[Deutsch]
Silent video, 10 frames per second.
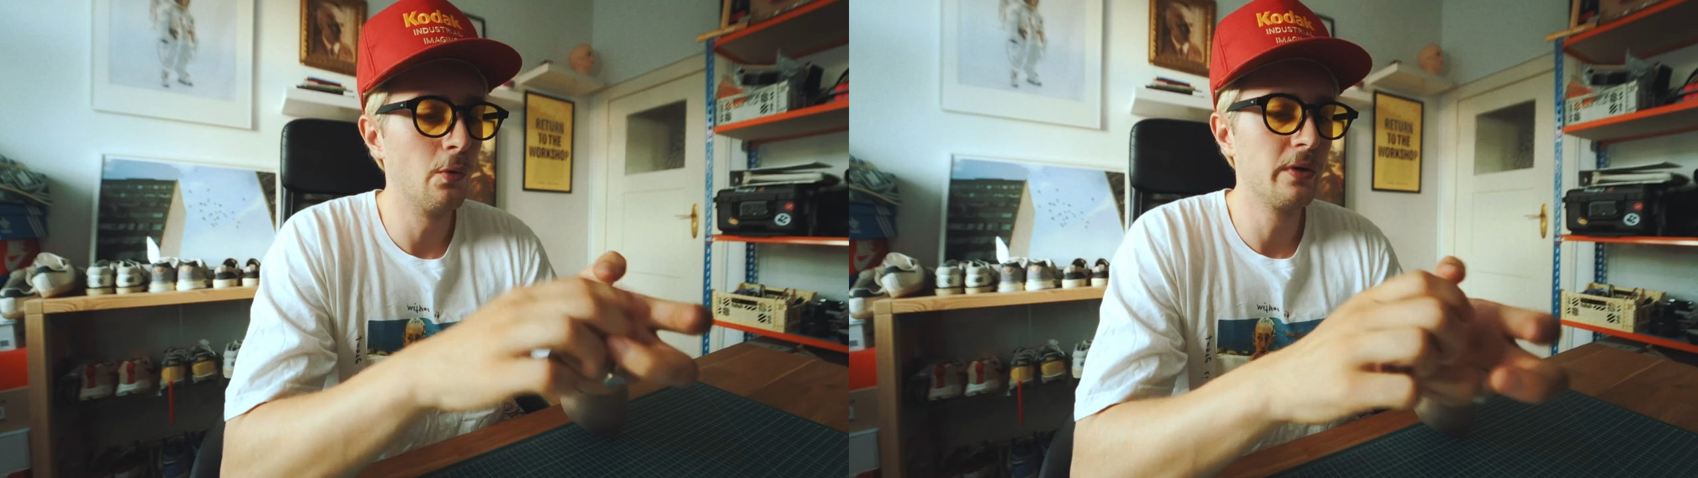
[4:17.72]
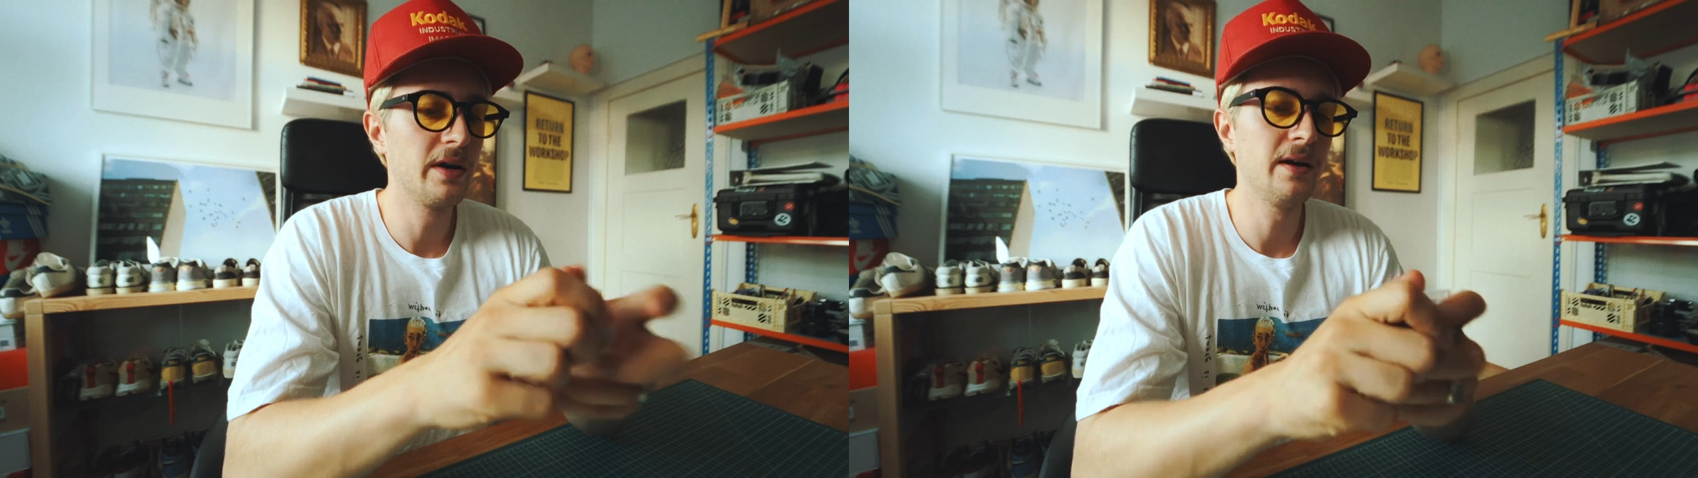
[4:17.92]

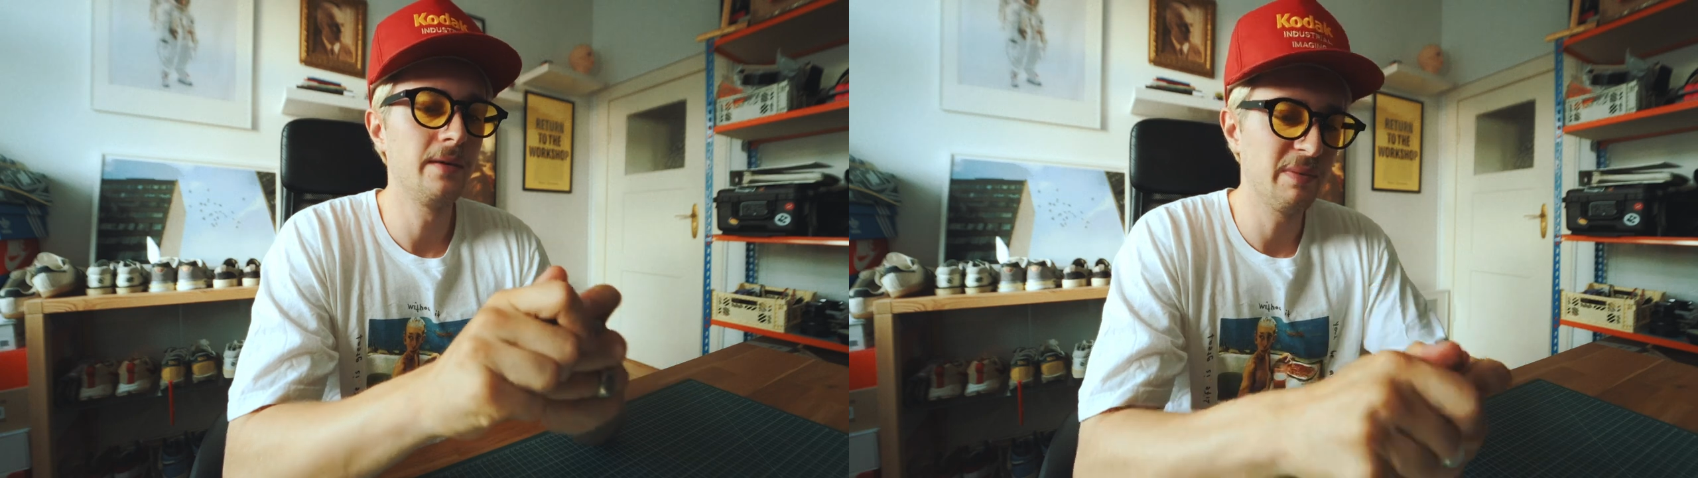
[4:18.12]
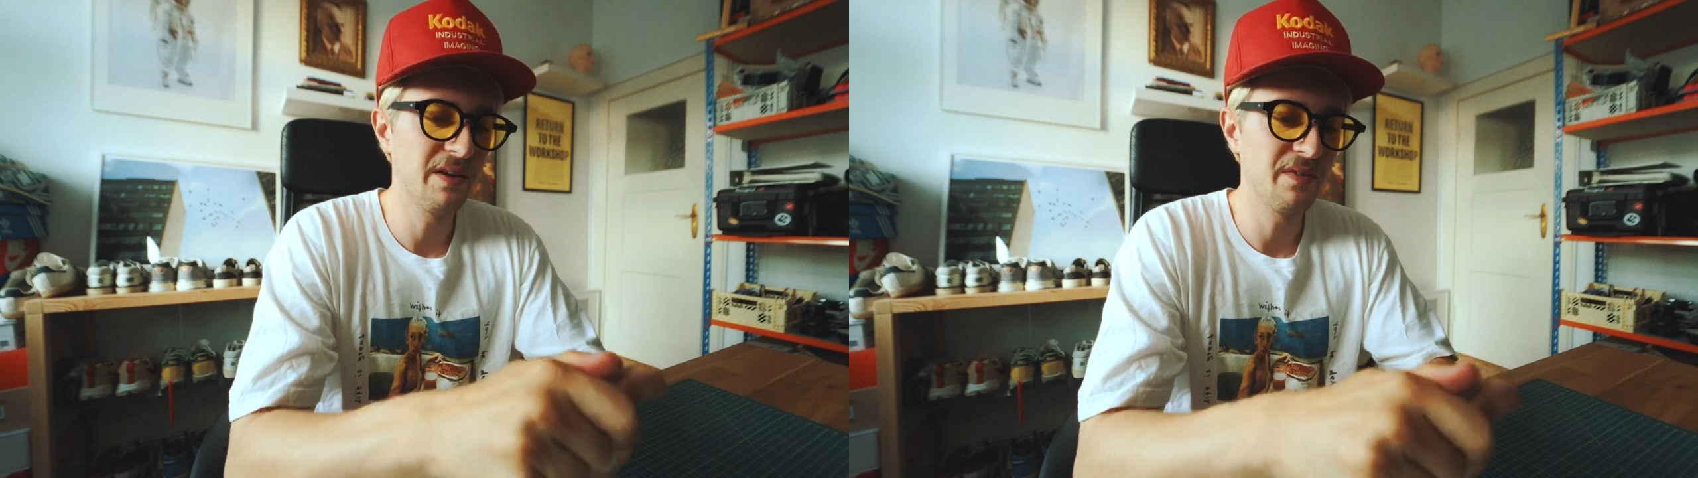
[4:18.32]

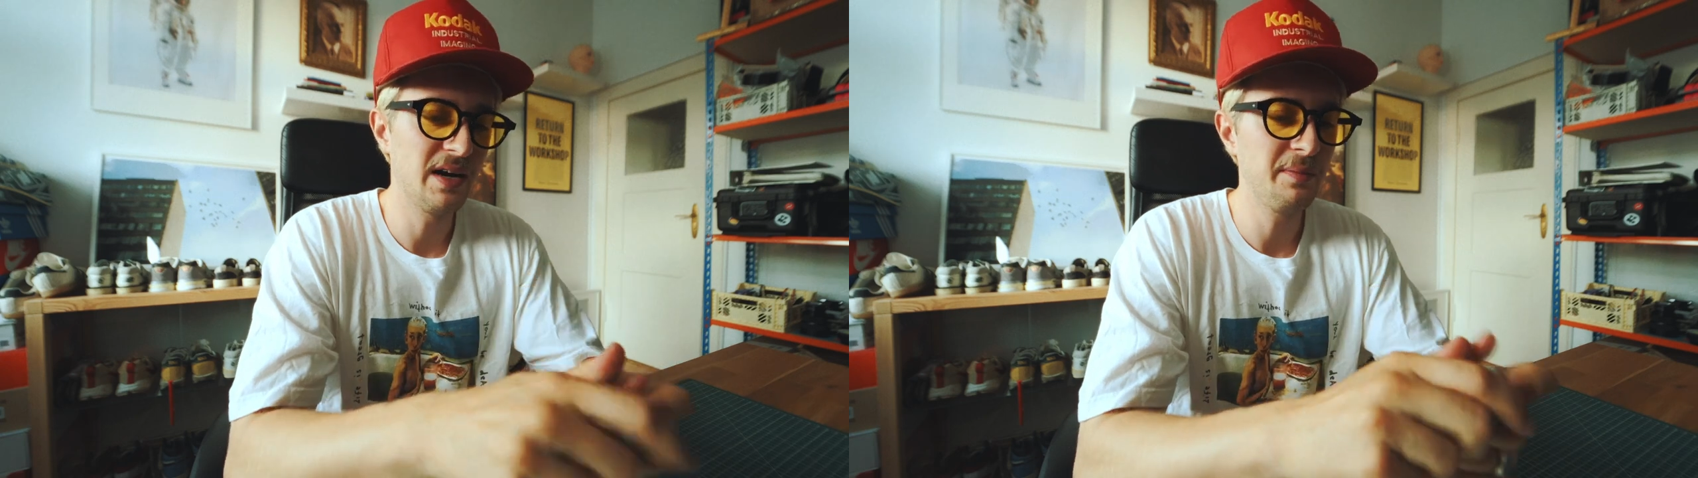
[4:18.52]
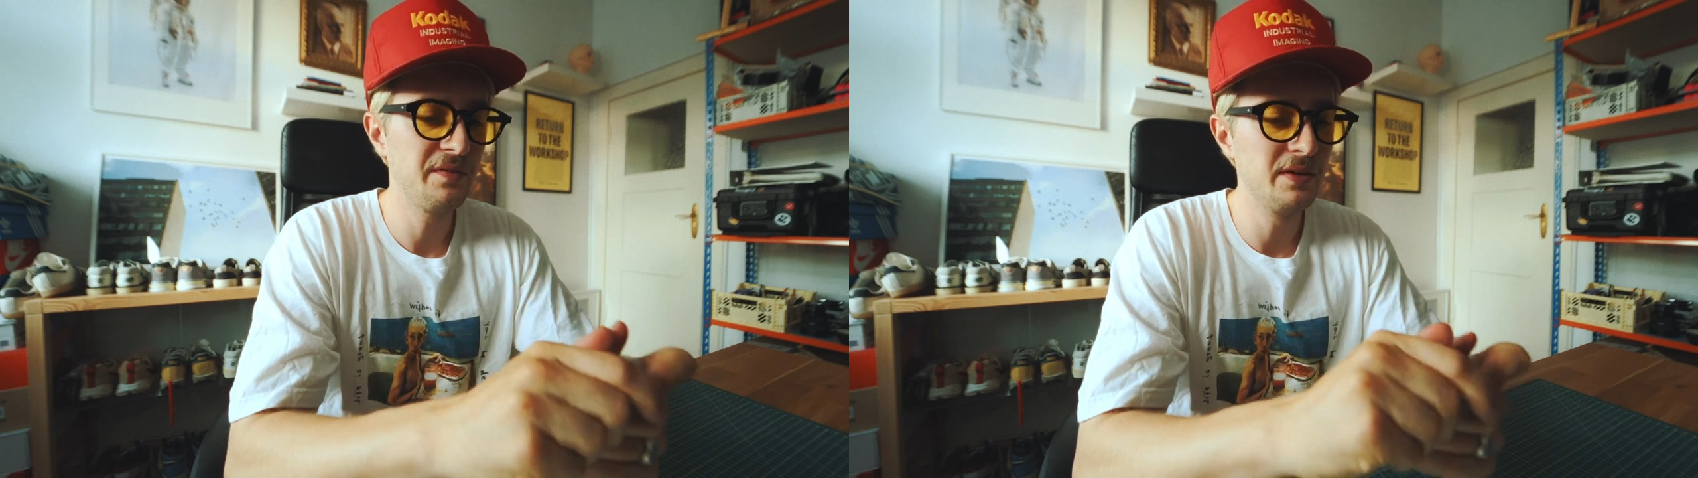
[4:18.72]
Oder bei
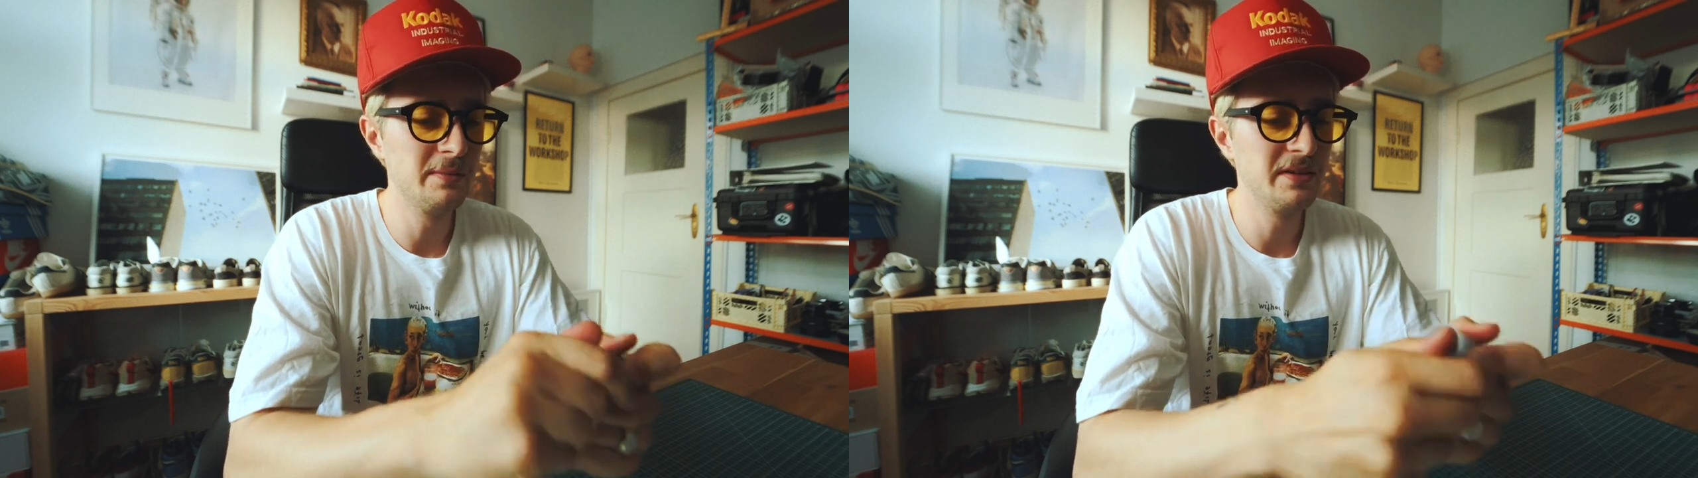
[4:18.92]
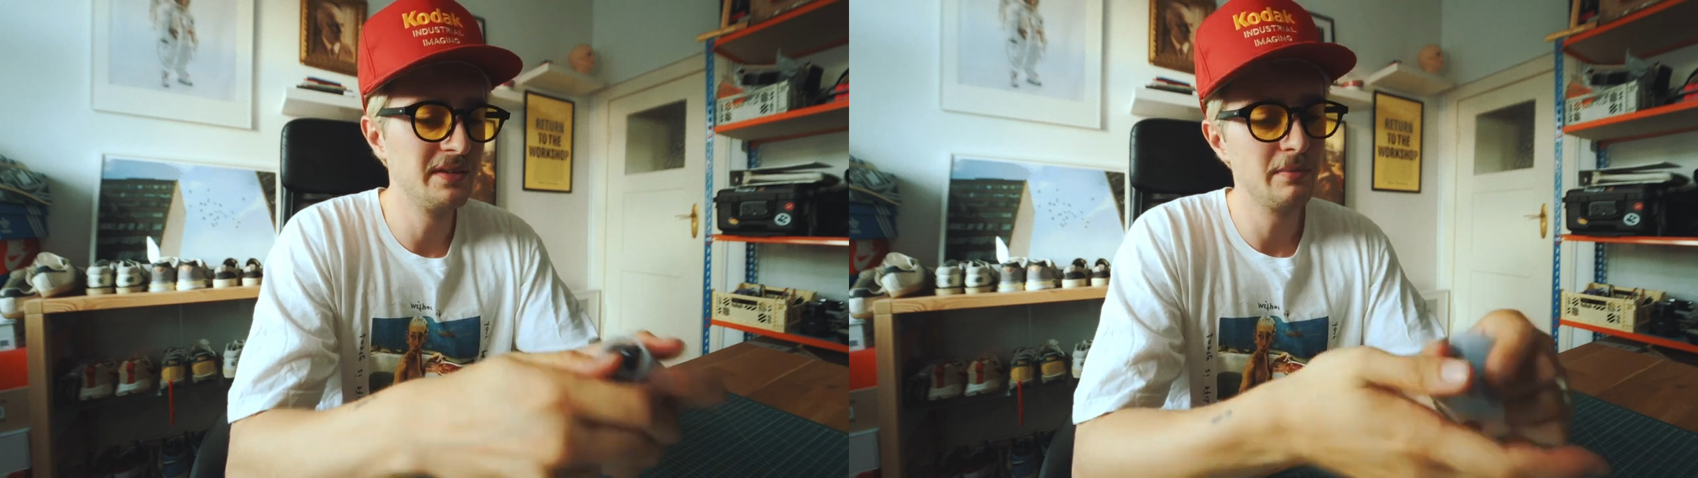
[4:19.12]
Farbfilmen,